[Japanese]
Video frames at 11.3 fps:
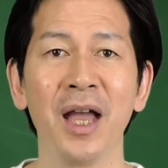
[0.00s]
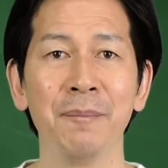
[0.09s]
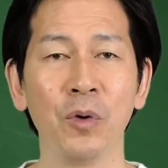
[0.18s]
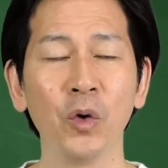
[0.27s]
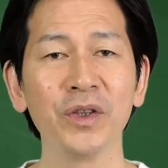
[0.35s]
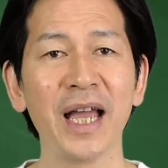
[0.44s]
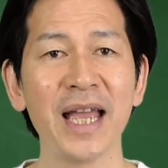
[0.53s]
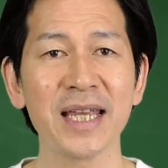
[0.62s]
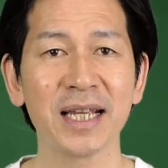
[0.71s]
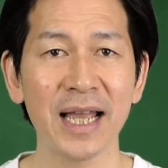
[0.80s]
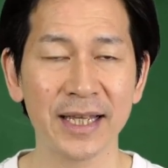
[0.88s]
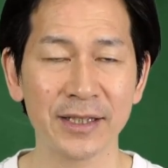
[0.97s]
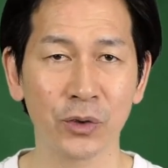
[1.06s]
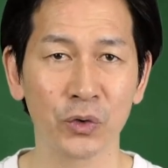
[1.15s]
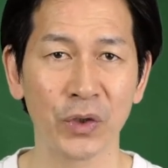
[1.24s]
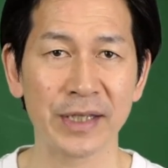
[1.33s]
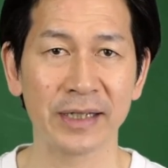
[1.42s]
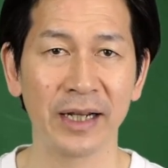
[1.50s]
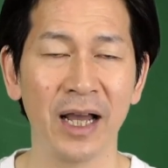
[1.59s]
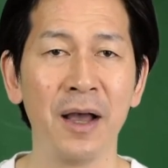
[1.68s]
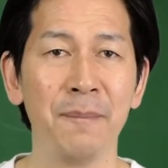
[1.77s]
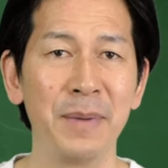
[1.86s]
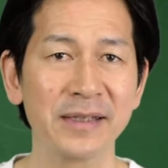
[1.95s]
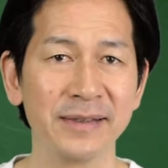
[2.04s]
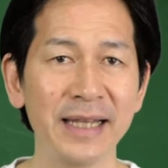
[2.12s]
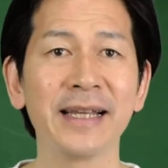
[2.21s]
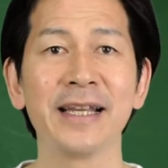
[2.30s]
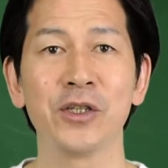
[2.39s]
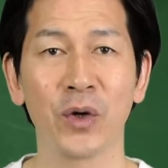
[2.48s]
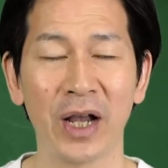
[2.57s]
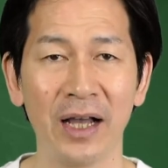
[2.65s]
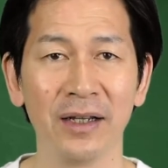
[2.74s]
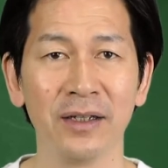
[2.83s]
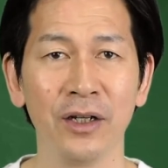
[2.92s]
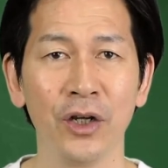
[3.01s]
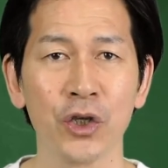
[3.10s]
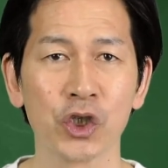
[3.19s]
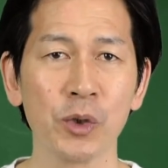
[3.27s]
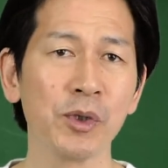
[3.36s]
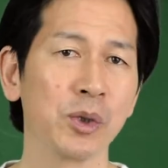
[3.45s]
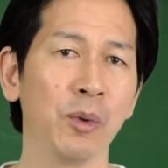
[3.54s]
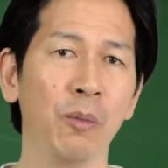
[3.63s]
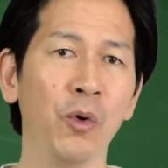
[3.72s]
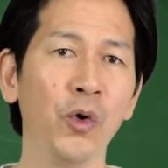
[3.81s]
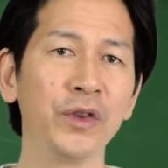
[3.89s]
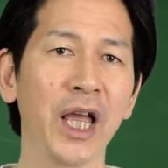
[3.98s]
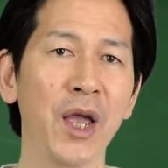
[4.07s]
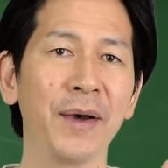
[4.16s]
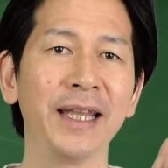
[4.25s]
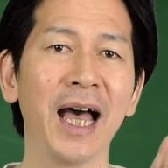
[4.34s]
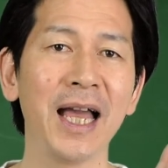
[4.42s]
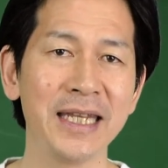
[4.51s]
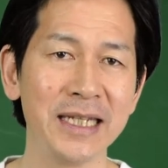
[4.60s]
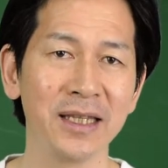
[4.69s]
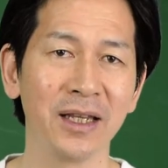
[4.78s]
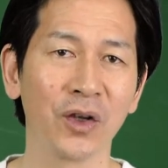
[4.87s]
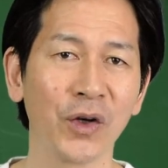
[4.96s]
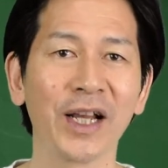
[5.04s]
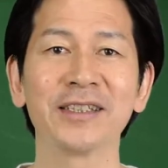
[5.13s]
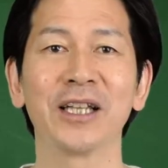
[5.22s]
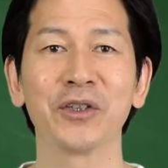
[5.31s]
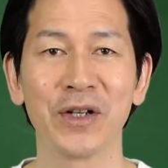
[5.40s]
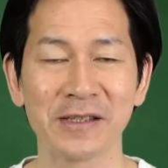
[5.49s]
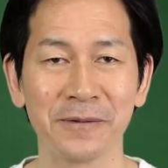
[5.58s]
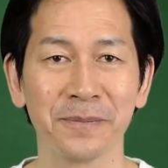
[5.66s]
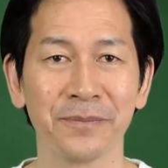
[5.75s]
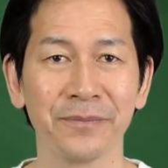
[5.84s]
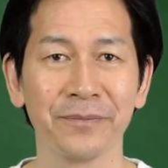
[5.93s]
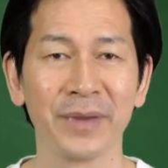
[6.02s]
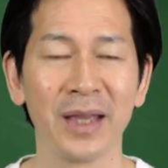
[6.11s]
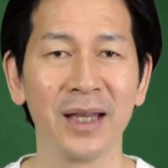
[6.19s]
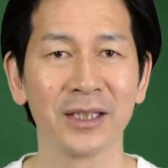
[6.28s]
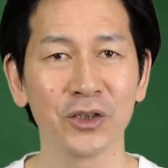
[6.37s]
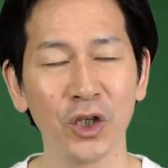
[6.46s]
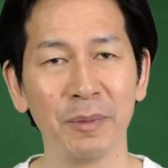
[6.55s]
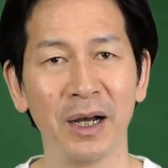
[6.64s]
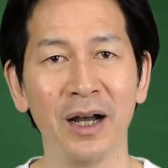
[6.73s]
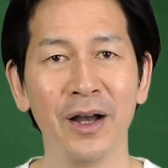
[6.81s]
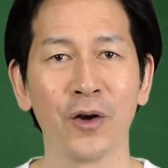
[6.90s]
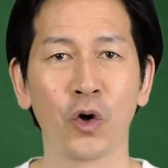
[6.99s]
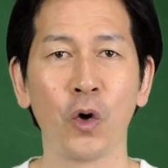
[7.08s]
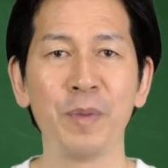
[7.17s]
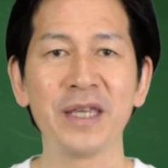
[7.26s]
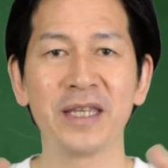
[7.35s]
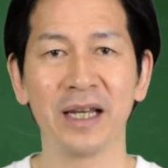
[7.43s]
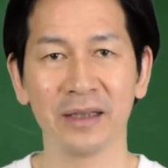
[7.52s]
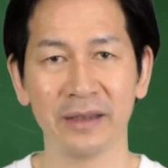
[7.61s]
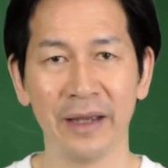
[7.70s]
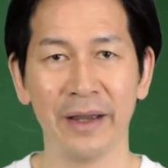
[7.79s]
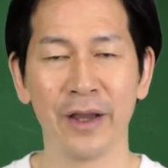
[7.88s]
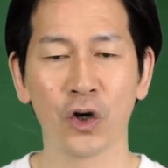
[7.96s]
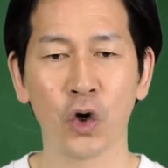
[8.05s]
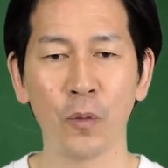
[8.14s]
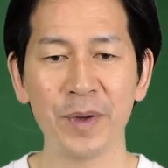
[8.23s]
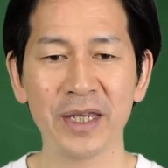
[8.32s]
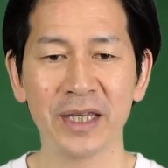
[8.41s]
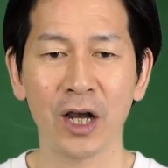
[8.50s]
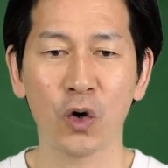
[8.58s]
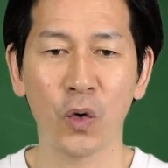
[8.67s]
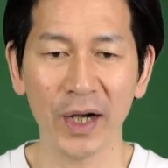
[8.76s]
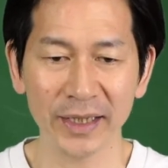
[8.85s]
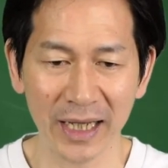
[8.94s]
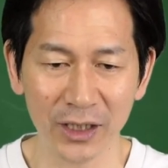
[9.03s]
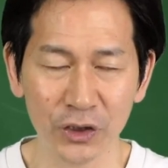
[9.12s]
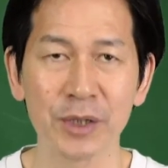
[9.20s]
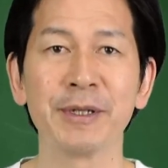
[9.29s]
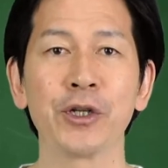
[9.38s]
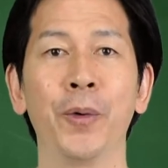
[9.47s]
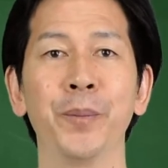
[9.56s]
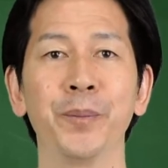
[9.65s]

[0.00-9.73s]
問題解決ということですから、まず何が必要か、そもそも問題は何、これがスタートです。例えばコピー機があって、コピー機が壊れたとしましょう。